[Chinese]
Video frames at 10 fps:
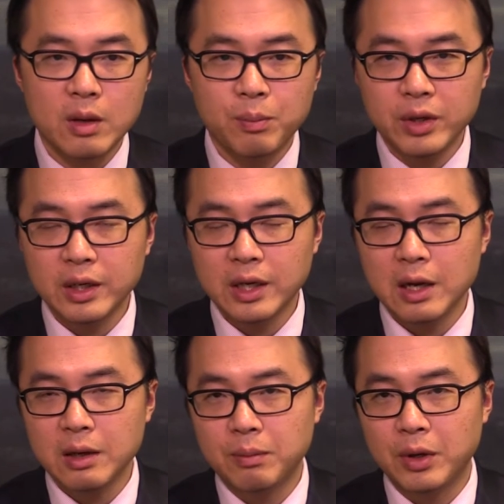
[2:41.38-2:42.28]
不应
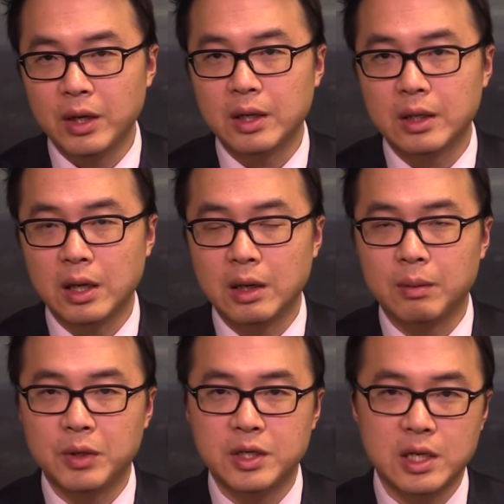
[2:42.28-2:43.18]
该被呃
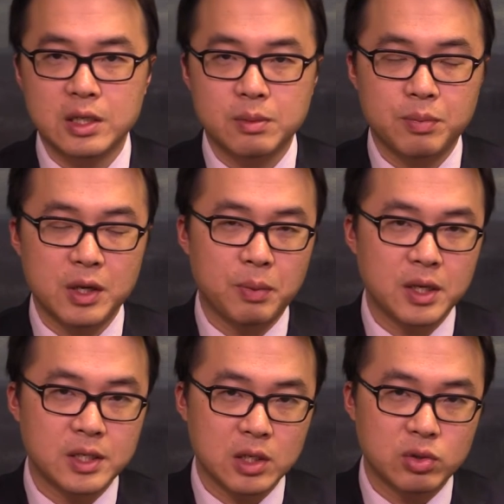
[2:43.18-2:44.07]
被减被
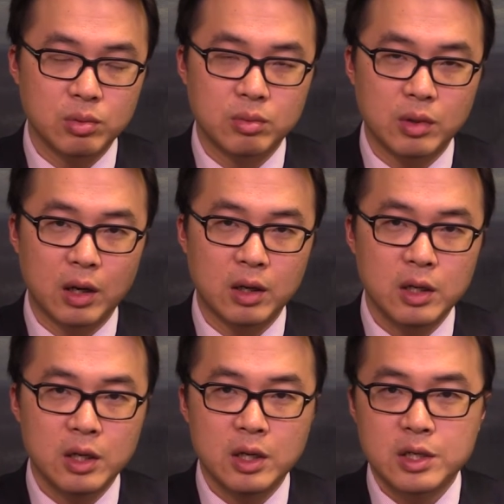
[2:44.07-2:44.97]
被减去啊。
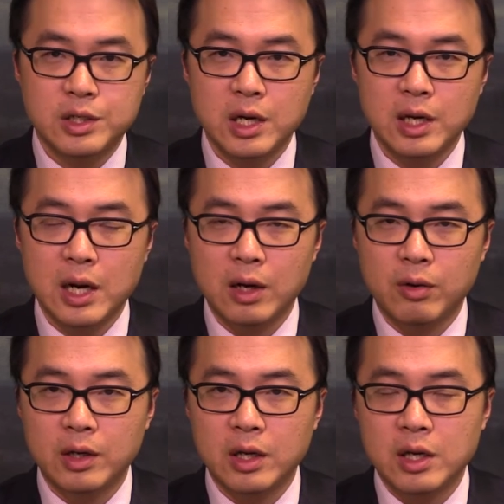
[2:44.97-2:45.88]
这样一来的
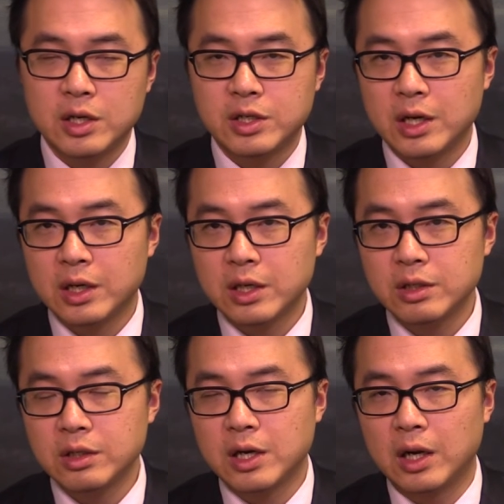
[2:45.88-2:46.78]
话呢，整一个
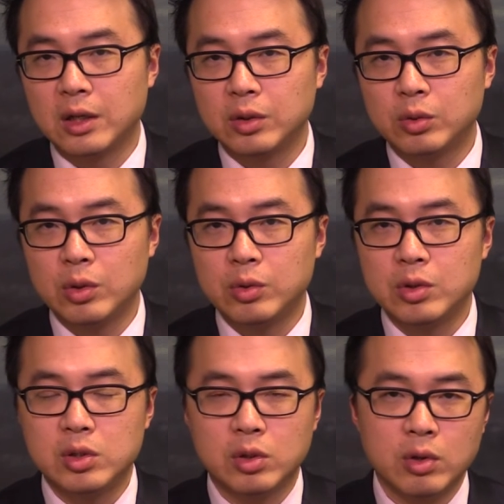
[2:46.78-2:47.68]
市场对
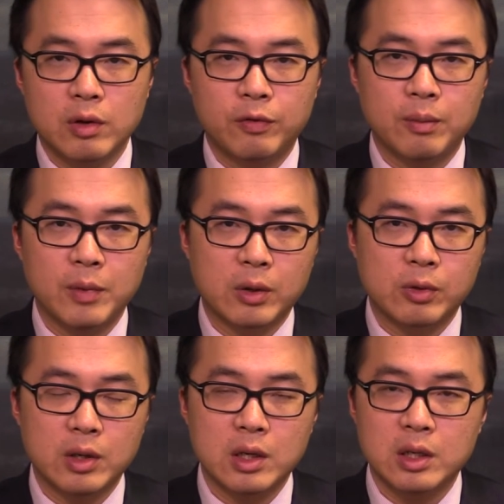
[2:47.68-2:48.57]
于九月份美
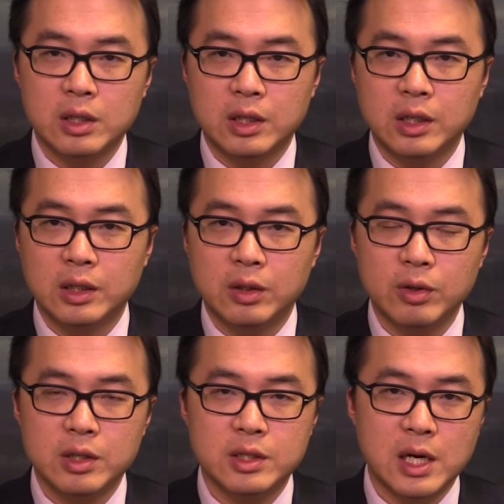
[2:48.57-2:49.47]
国可能
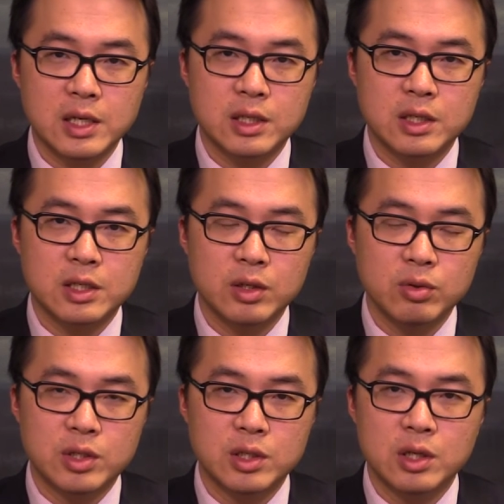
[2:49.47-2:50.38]
会加息的这个
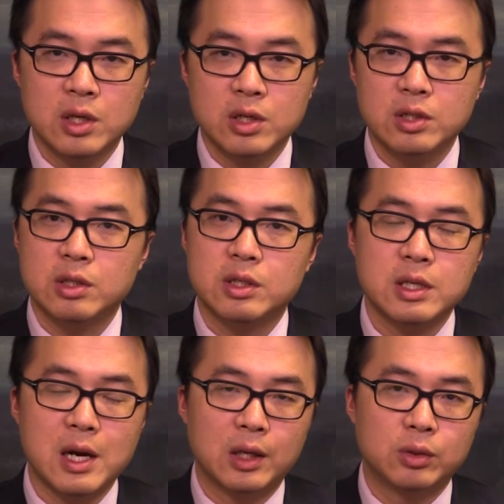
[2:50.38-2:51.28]
预期是
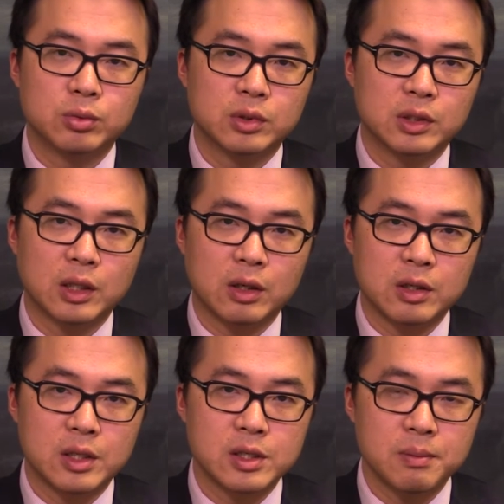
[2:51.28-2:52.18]
再度得到了
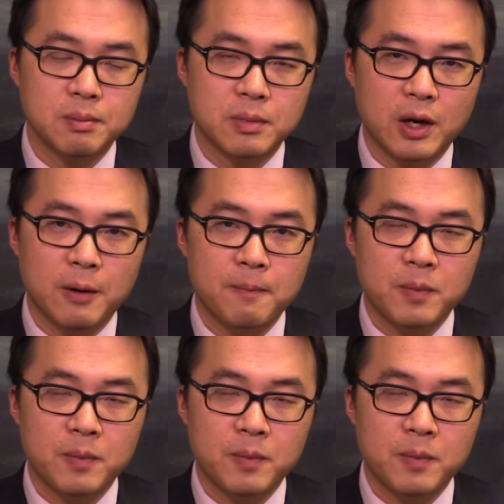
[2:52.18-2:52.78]
提升啊。